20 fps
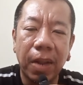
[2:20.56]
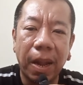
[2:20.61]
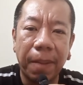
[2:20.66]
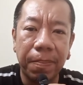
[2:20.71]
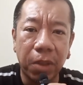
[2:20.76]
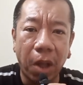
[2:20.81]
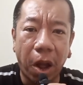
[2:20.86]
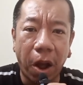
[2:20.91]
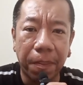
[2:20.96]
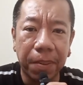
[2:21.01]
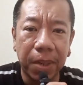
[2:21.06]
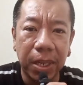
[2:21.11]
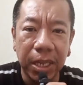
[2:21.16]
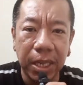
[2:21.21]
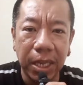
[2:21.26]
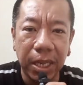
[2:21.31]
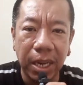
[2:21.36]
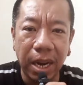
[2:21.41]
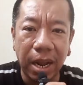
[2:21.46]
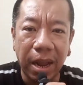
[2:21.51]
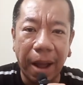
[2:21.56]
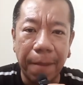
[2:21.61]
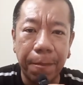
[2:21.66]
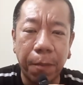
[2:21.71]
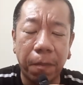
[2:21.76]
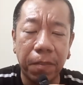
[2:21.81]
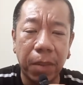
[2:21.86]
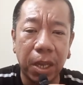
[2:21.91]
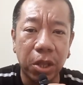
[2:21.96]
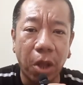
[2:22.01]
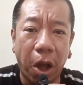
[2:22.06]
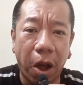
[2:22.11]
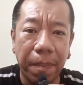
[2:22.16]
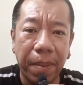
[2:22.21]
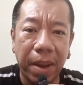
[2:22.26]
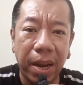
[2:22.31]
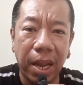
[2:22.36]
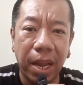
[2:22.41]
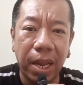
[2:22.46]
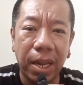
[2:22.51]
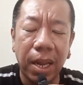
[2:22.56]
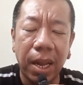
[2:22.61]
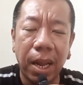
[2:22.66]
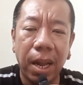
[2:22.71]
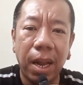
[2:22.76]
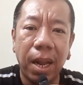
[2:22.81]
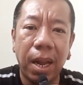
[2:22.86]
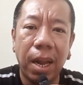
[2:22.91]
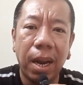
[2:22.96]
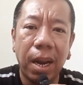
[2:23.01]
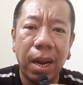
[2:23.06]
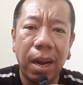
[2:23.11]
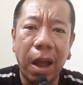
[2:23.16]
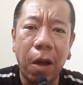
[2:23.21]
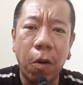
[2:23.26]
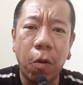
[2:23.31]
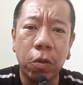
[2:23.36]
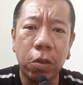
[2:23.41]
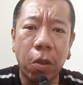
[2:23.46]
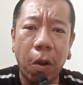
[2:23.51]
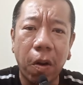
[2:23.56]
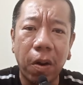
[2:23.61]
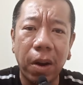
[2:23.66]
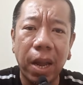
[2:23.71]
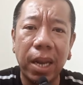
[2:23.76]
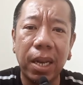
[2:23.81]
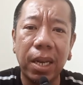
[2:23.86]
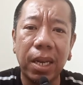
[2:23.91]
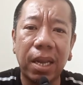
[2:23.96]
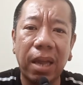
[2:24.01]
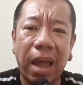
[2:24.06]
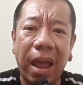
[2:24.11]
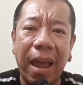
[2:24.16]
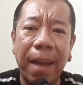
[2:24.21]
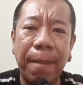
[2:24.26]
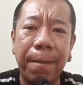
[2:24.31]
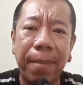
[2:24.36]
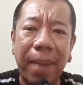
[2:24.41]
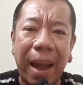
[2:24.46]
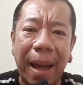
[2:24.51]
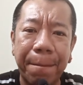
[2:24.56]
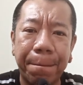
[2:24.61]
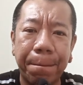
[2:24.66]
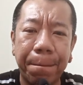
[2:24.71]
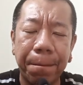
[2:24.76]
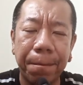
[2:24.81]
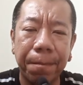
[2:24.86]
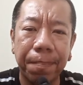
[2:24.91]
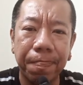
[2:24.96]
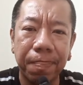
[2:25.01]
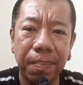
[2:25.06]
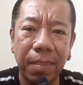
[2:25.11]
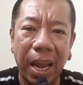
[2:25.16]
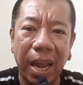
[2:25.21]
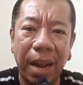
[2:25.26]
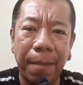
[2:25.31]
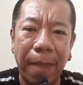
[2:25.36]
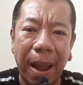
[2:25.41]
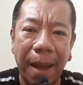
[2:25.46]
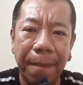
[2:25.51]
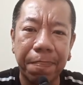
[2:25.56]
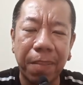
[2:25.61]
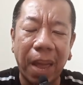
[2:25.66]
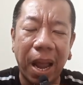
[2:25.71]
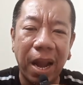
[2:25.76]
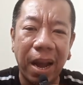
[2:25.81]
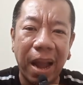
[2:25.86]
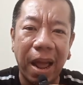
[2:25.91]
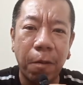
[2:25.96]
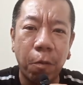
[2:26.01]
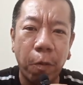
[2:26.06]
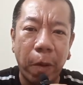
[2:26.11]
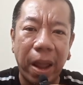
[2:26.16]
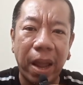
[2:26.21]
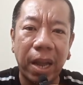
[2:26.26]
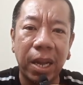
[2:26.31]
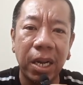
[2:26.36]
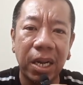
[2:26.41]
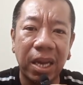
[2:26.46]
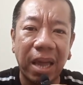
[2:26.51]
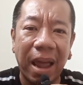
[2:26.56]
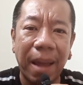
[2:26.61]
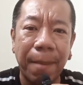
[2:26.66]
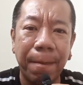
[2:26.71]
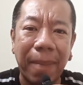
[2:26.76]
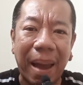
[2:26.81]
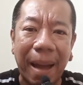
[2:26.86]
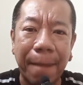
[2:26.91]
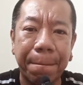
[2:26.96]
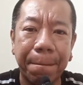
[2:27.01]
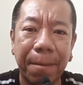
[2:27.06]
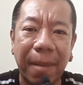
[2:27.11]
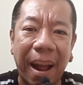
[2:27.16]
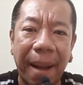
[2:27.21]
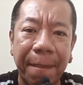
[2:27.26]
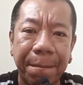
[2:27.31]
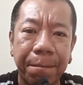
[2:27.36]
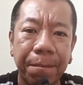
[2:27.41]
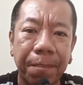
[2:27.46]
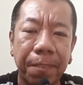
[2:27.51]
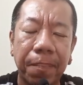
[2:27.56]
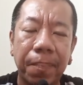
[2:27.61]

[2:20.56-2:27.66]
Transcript: คำตอบคือนะครับ ผมจะตอบให้เลย เราต้องเล่นเกมรับในแบบไทยแลนด์เวคือเกมรับครับ